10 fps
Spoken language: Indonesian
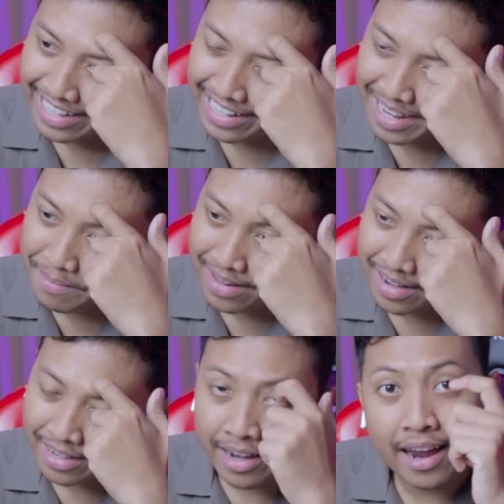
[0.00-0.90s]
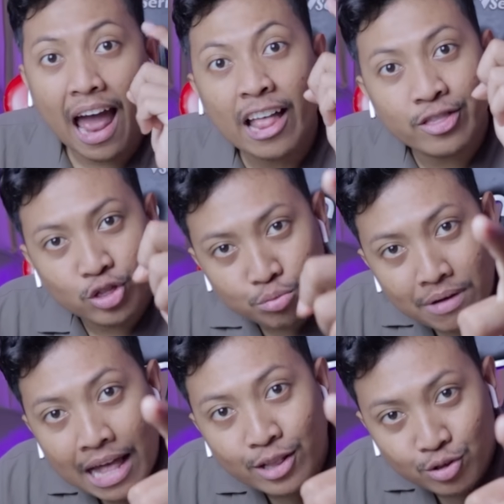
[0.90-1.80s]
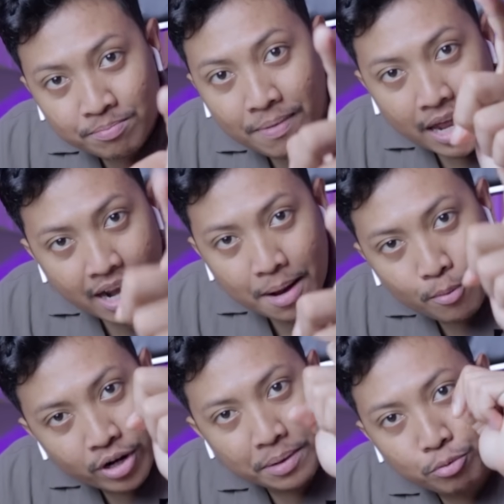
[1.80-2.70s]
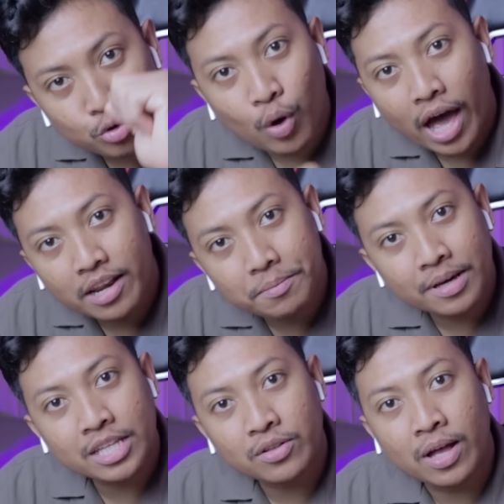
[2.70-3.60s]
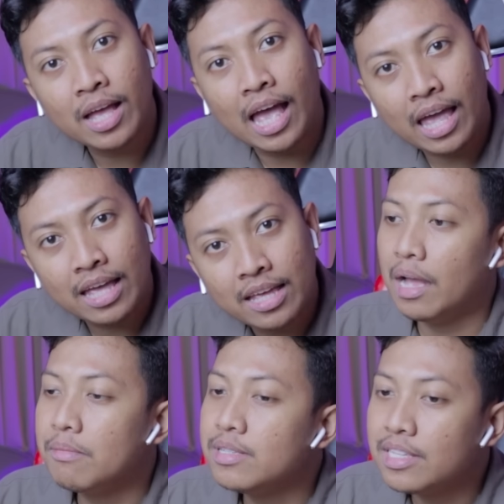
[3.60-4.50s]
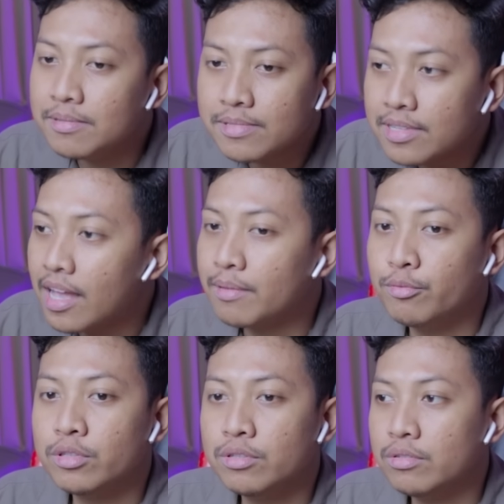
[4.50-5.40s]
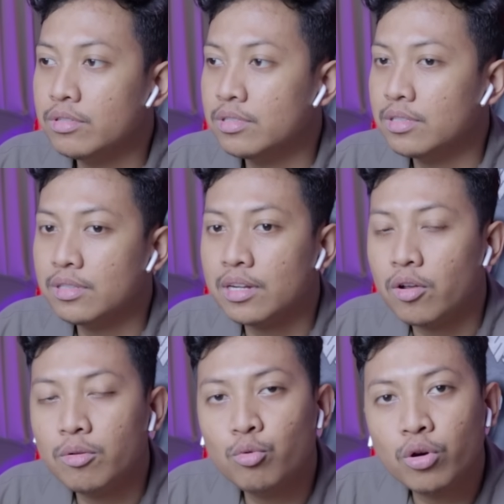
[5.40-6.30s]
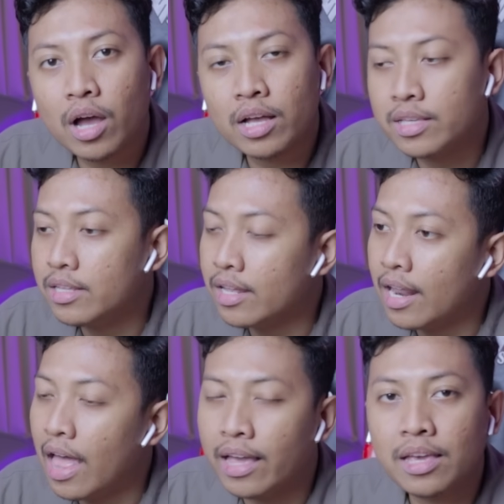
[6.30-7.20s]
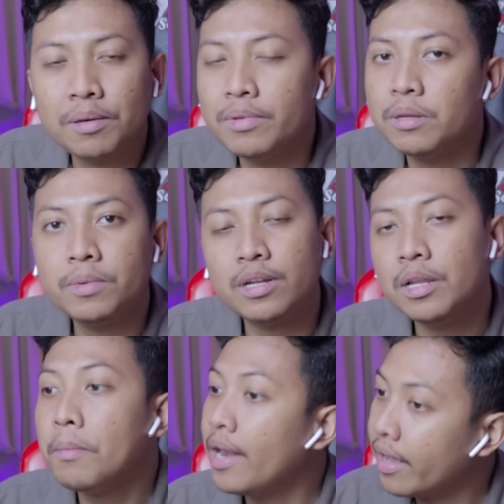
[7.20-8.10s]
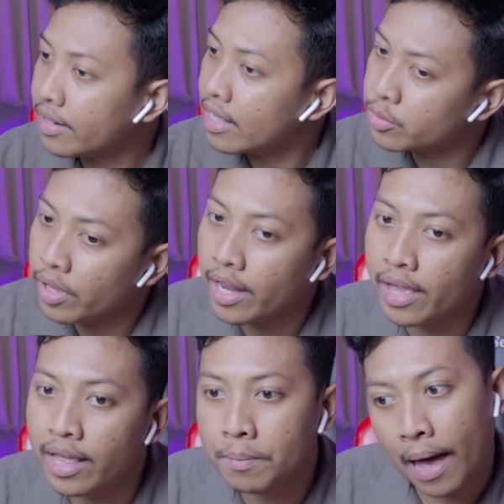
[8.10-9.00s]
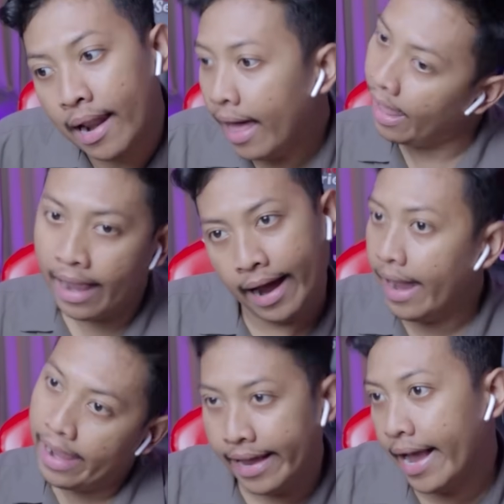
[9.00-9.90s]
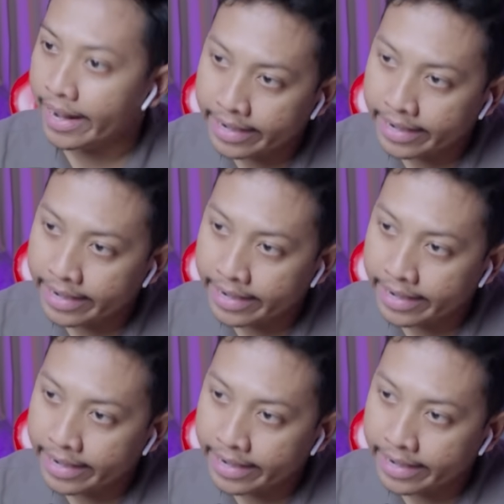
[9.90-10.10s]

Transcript: ini gimana nih? Eh, antum antum pada mau nipu Tuhan begitu? Hah? Habis imsak putus, ntar kalau buka jadian lagi. betul-betul ini malaikat langsung giring-giring kepala, ya